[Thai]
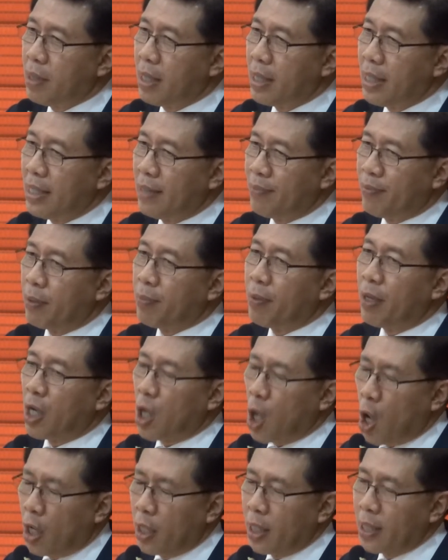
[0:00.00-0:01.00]
เมื่อ20 กว่า
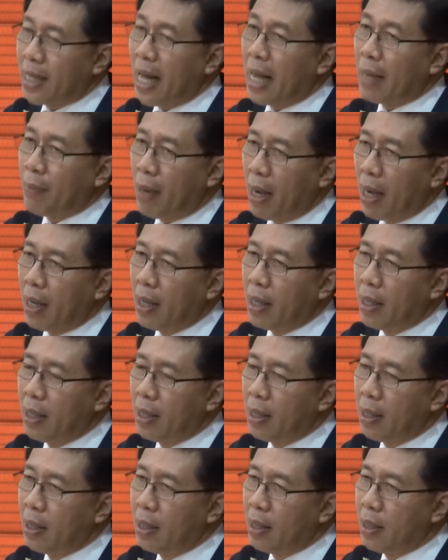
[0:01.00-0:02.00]
ปีก่อนที่ตั้งมา
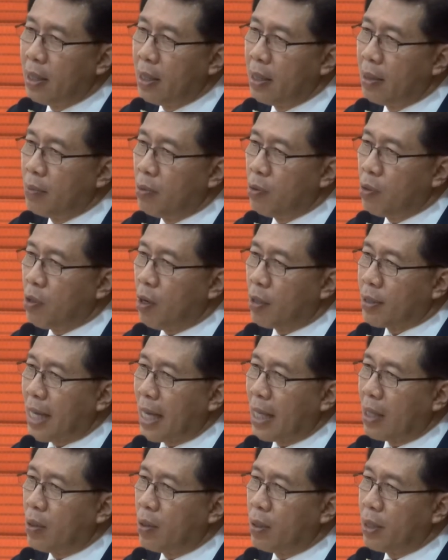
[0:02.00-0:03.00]
ผู้ก่อ
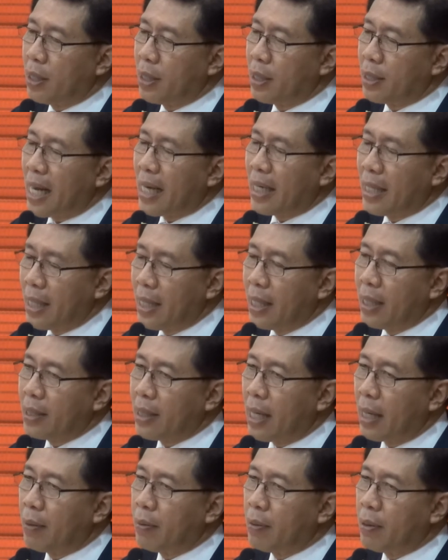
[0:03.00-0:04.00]
ตั้งคนท่านนี้
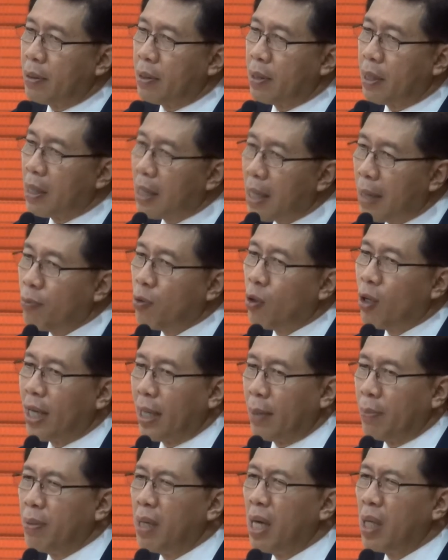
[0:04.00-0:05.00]
ท่านเริ่มธุ
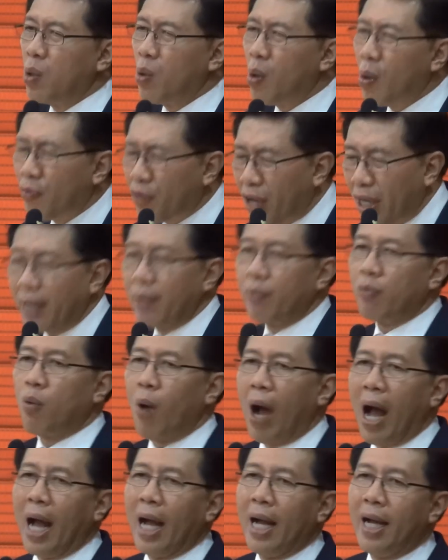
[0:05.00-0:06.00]
รกิจเมื่ออายุ
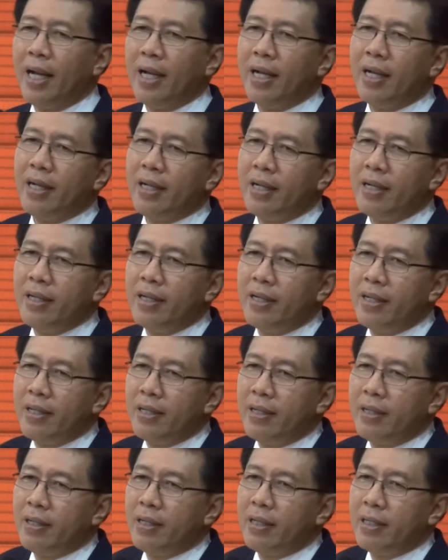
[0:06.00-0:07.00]
40 กว่า
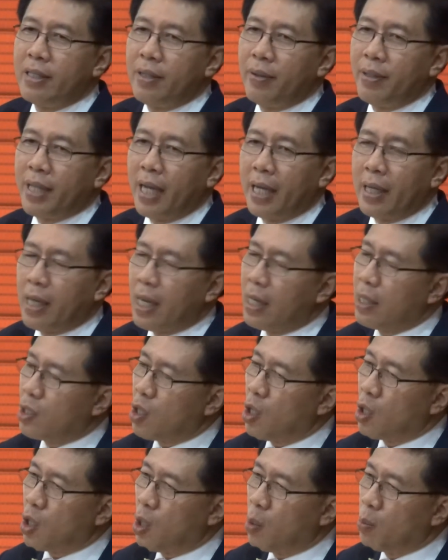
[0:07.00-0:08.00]
ชีวิตท่านนั้น
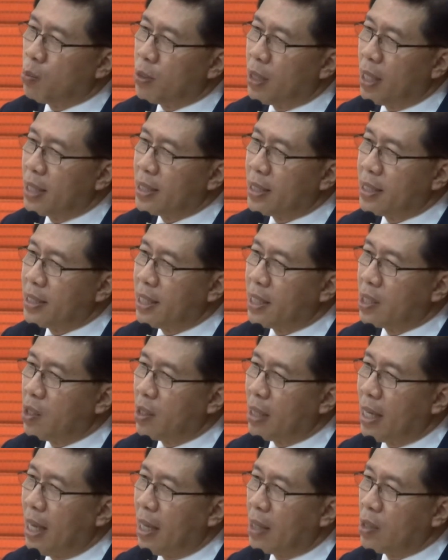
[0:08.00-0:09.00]
ต้องชมเชยจริ
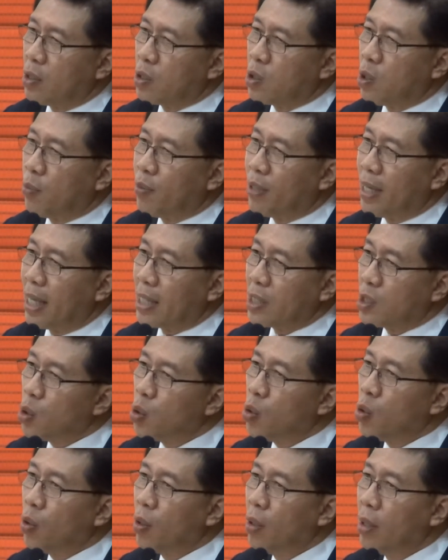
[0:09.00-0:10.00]
งๆต้องชมว่านัก
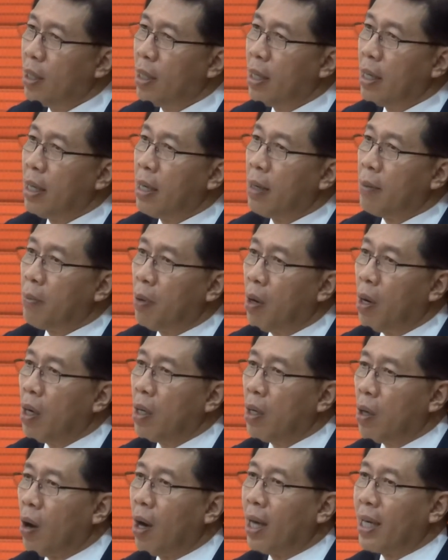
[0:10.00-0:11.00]
สู้เพ
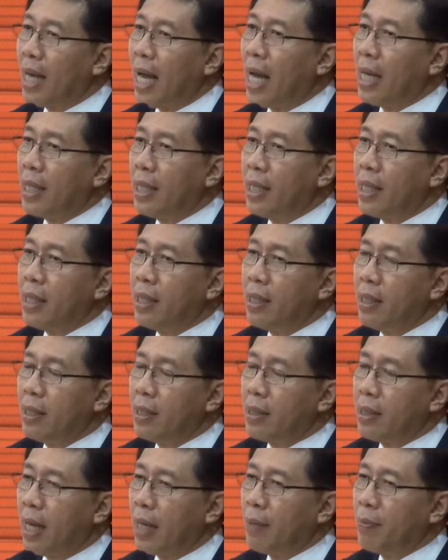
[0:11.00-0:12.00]
ราะก่อนหน้านี้
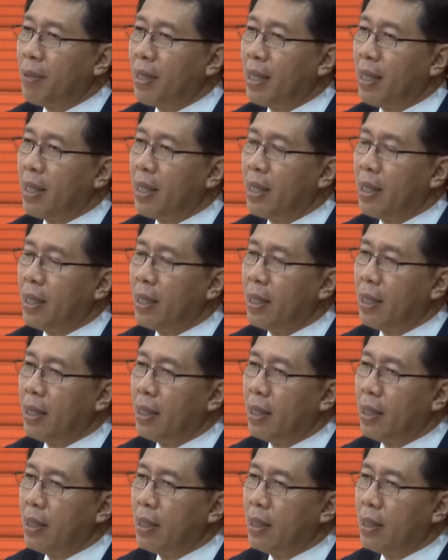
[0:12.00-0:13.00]
ท่า
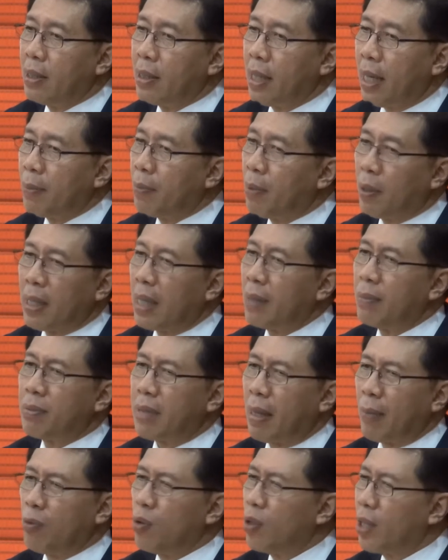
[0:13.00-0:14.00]
นบอกท่าน
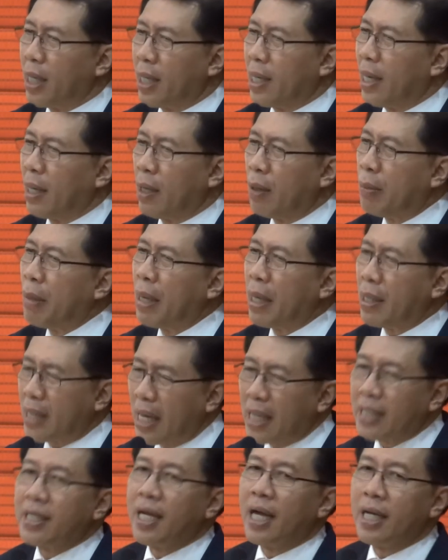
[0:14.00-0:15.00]
ทำธุรกิจอะไรก็ไม่
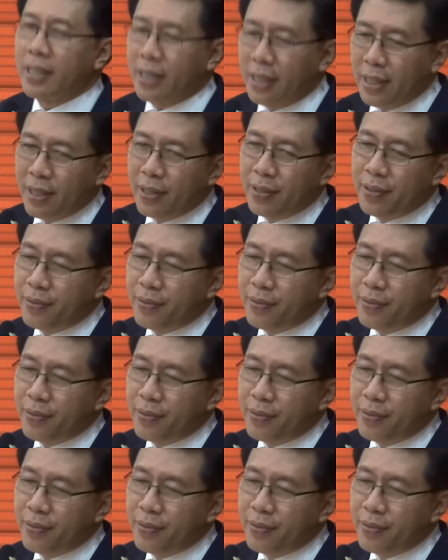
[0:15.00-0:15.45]
สักเซส